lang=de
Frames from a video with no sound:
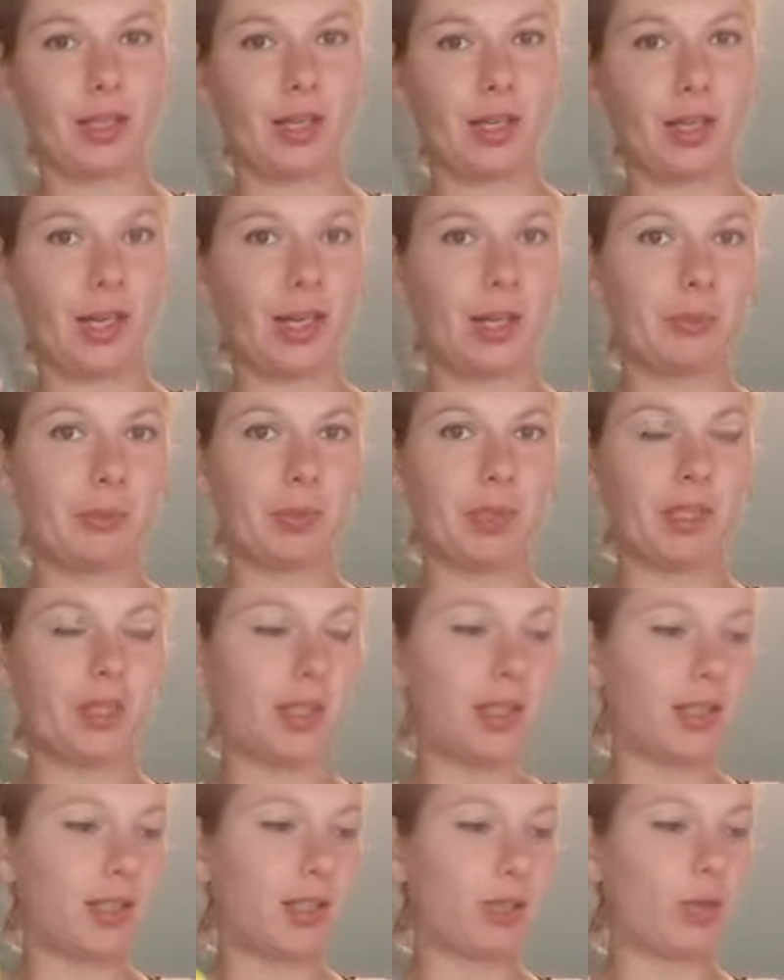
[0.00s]
ein
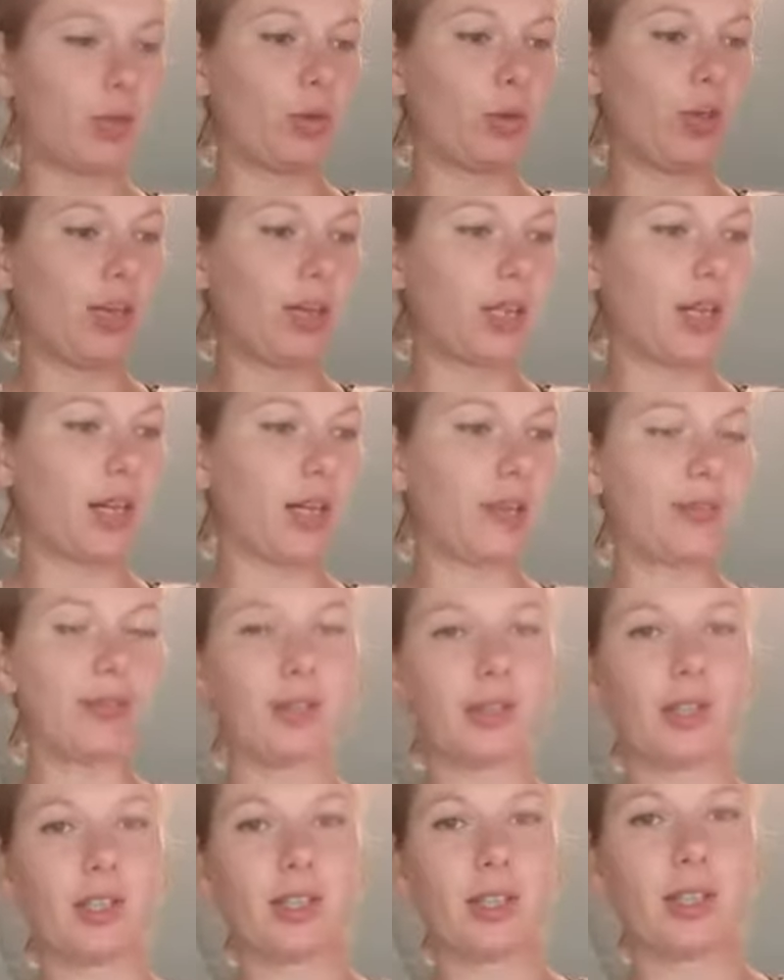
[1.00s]
bisschen
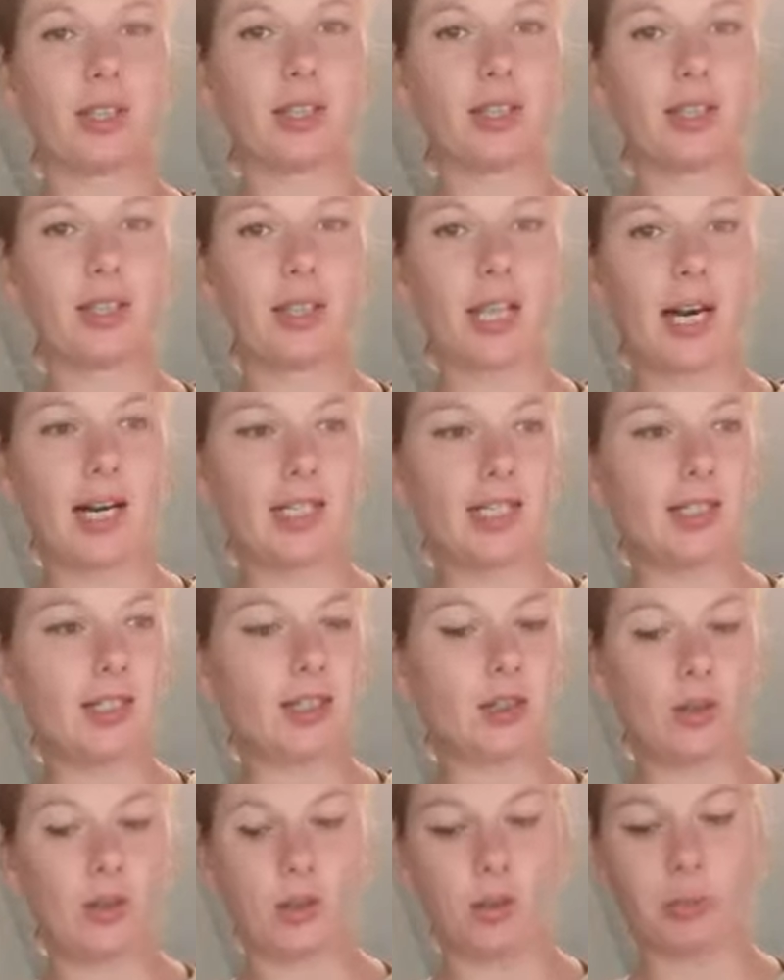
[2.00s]
Zitronensaft,
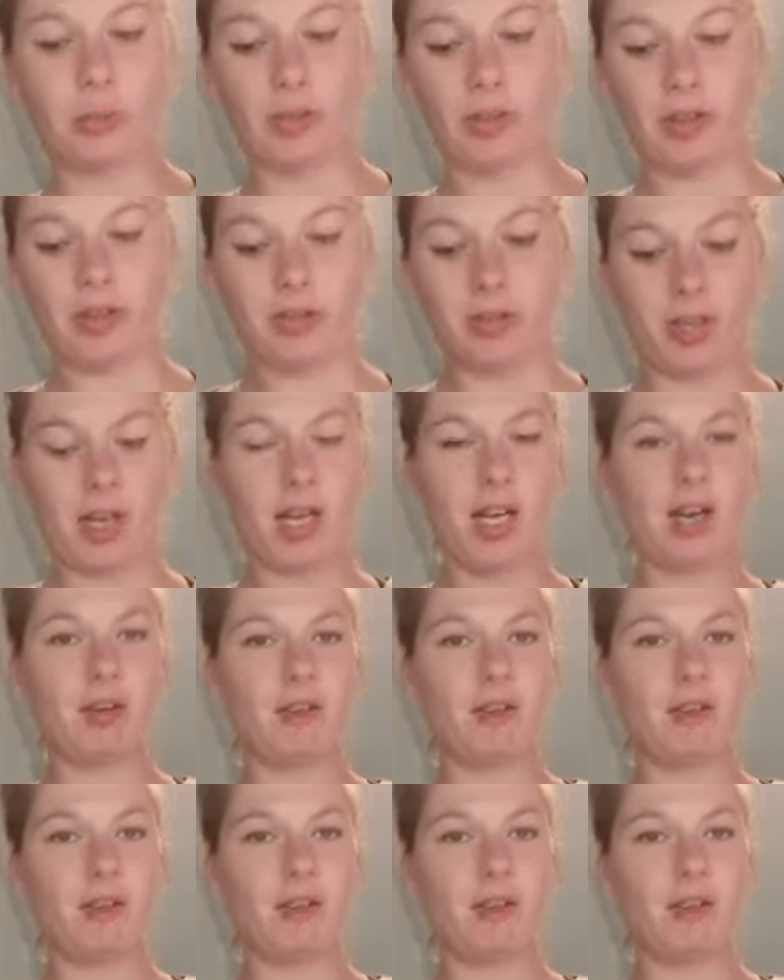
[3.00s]
Salz und Pfeffer.